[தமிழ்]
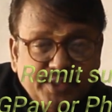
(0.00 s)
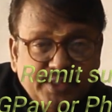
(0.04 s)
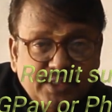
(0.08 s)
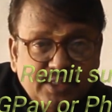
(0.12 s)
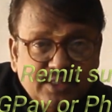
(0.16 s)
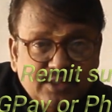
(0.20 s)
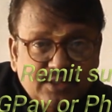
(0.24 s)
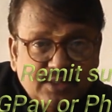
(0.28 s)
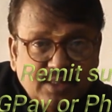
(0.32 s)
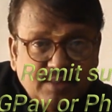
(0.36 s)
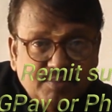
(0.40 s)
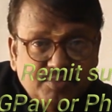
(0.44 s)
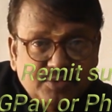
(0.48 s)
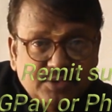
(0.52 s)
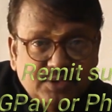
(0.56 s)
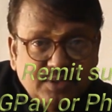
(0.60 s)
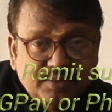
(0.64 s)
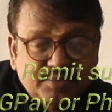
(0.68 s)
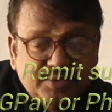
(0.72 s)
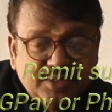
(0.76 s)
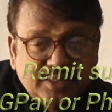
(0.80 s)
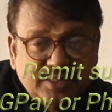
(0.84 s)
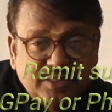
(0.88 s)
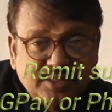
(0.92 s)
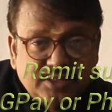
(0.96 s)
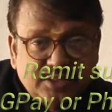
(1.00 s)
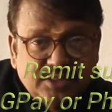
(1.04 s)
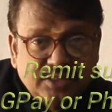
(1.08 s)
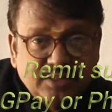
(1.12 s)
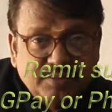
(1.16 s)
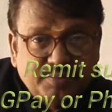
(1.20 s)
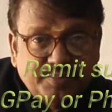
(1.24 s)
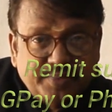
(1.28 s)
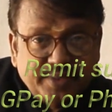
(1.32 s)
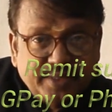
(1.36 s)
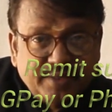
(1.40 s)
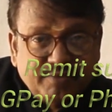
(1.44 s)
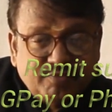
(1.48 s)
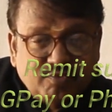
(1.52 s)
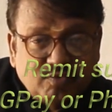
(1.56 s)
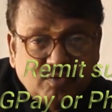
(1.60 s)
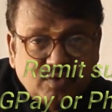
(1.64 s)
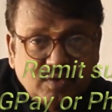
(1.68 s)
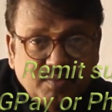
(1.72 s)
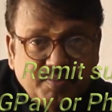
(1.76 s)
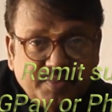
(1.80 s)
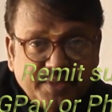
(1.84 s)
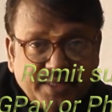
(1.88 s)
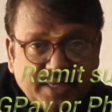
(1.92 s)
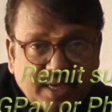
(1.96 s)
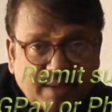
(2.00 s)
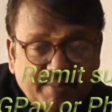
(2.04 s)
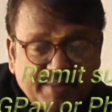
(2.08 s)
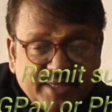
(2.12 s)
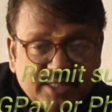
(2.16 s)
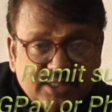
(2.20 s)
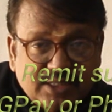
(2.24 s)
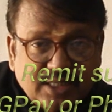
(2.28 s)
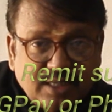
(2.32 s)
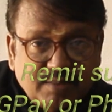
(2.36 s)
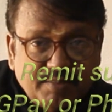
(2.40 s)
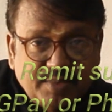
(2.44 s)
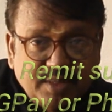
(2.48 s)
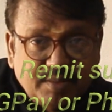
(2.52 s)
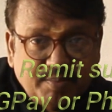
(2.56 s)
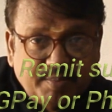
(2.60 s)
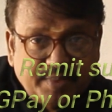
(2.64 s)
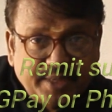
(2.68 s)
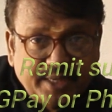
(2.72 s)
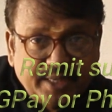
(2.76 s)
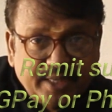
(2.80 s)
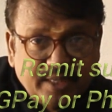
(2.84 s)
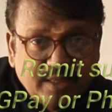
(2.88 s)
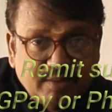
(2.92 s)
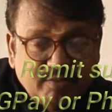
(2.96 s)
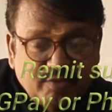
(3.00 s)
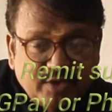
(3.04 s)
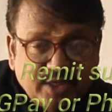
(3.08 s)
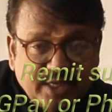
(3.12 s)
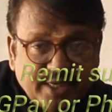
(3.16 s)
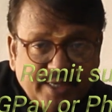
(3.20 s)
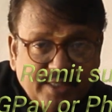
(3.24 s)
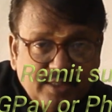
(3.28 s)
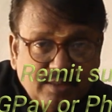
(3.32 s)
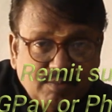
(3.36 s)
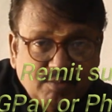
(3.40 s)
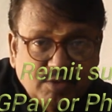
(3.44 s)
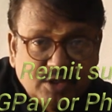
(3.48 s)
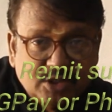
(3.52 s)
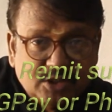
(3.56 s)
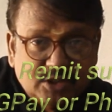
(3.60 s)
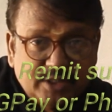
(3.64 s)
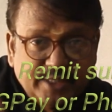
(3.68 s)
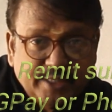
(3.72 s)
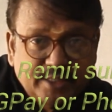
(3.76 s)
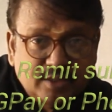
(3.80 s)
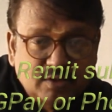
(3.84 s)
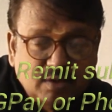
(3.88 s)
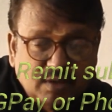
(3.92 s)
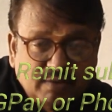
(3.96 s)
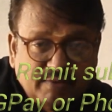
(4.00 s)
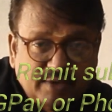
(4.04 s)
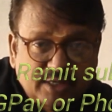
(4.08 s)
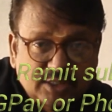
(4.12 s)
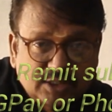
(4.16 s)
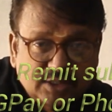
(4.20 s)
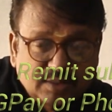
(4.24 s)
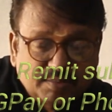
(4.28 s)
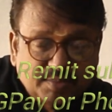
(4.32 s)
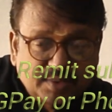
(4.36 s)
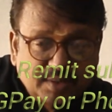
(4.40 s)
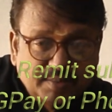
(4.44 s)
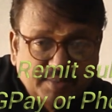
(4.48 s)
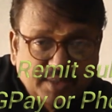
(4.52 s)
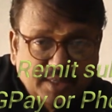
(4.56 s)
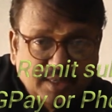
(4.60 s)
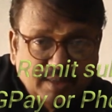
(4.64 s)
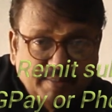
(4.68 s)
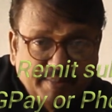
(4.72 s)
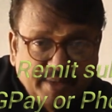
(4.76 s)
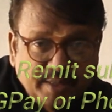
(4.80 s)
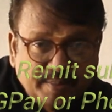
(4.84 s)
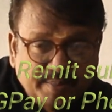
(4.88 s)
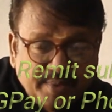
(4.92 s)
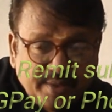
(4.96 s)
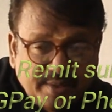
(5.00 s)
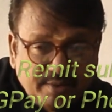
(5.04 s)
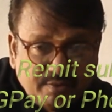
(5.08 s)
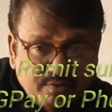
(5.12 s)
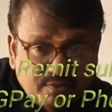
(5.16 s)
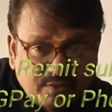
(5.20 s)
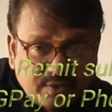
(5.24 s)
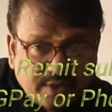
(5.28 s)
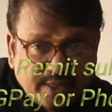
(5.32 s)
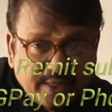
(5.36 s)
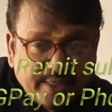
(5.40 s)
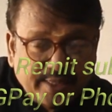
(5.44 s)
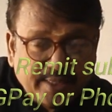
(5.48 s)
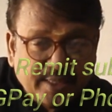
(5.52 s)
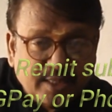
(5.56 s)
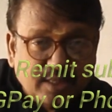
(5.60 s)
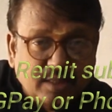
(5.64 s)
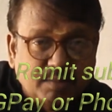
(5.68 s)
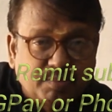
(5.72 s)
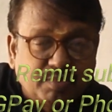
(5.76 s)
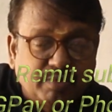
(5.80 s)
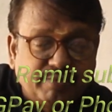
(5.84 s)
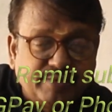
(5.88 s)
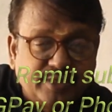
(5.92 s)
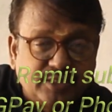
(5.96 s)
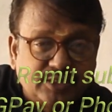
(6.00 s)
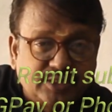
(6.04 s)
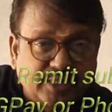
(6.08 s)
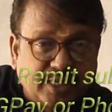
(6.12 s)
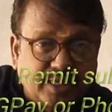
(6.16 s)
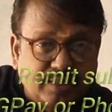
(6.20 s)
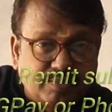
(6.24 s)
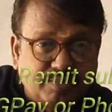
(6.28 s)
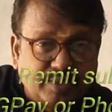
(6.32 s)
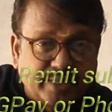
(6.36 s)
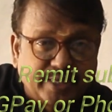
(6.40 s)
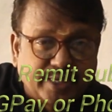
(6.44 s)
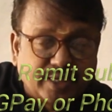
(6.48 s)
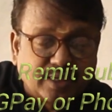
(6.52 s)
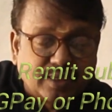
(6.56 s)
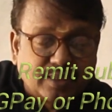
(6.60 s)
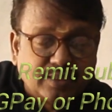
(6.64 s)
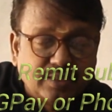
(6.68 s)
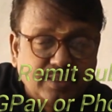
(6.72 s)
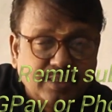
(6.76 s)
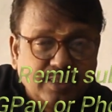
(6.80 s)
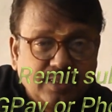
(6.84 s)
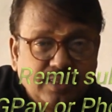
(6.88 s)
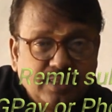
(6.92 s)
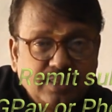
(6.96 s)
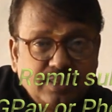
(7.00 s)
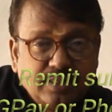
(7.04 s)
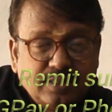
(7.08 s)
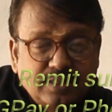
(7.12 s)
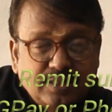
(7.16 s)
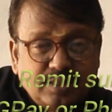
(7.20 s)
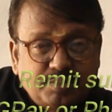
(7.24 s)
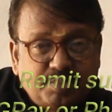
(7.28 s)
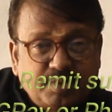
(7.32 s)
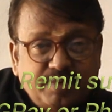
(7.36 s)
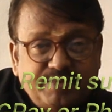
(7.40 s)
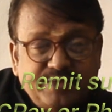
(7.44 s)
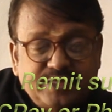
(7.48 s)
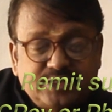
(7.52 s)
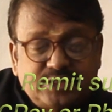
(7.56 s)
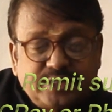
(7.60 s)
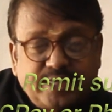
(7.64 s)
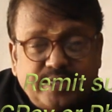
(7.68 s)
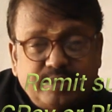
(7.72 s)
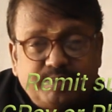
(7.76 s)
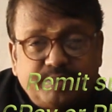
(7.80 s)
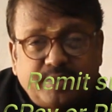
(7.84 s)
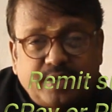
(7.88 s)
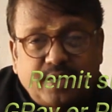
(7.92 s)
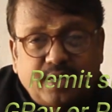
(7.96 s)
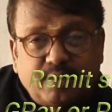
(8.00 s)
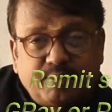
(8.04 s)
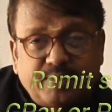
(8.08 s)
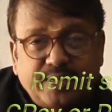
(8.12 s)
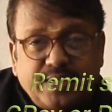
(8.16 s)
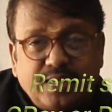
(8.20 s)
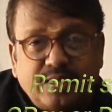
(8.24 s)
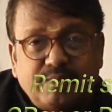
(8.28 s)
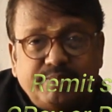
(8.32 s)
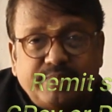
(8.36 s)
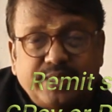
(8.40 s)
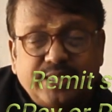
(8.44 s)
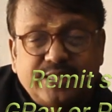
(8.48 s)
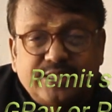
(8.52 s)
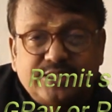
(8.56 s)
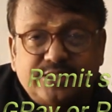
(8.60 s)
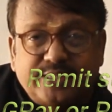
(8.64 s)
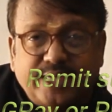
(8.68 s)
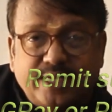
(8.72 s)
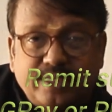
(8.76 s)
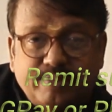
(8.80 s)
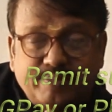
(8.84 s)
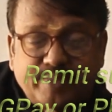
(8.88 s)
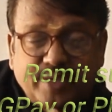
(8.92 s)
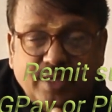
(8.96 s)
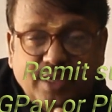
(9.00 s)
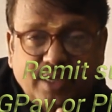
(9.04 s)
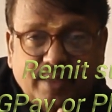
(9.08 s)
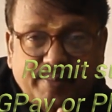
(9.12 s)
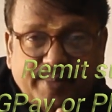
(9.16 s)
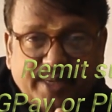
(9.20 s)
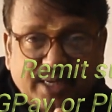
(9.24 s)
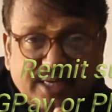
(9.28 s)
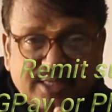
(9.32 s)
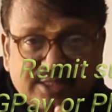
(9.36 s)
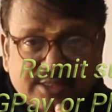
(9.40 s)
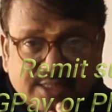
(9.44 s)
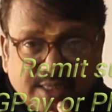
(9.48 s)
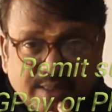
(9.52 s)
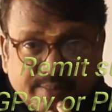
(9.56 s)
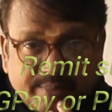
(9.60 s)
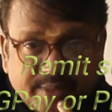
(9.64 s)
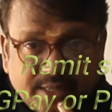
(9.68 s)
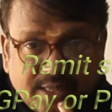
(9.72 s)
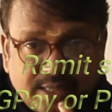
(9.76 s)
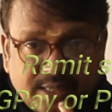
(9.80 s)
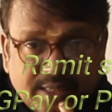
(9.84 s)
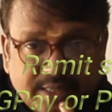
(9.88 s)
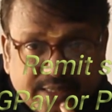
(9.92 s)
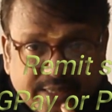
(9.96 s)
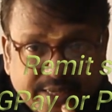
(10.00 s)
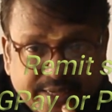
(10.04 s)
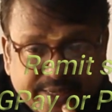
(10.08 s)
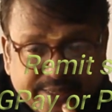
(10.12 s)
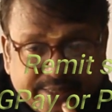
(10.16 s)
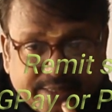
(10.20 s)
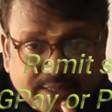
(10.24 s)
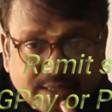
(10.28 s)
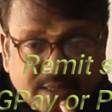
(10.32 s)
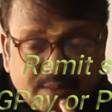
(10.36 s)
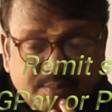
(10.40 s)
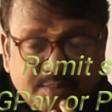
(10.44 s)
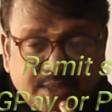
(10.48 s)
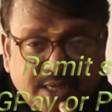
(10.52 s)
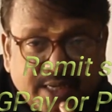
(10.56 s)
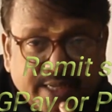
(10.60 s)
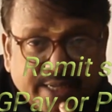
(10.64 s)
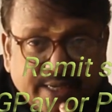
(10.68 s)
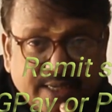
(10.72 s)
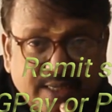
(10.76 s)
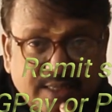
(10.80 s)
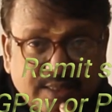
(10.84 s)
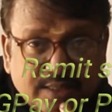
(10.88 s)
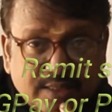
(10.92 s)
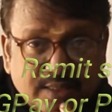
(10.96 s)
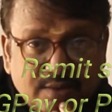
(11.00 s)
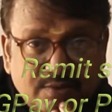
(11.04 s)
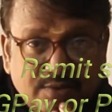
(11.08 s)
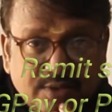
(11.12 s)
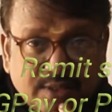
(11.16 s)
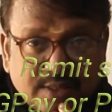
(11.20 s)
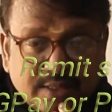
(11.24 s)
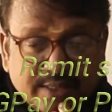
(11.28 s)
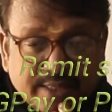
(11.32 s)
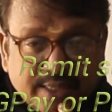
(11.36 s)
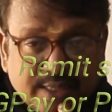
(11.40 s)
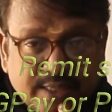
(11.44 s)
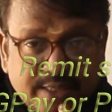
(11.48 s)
ஸோ இந்த சப்ஸ்கிரிப்ஷன் அந்த ஜிபே ஃபோன்பே அமேசான் பே பேடிஎம் வழியாக இந்த பில் ஸ்டேட்டோட வாட்ஸ்அப் நம்பர் ரெமிட் பண்ணி உடனே இப்போவே ஜாயின் பண்ணிக்கலாம் இப்போவே ஜாயின் பண்ணலாமா இல்லை மெல்ல ஜாயின் பண்ணலாமான்லாம் சில பேர்லாம் நினைக்கலாம் ஆனால் என்ன கிரவுண்டு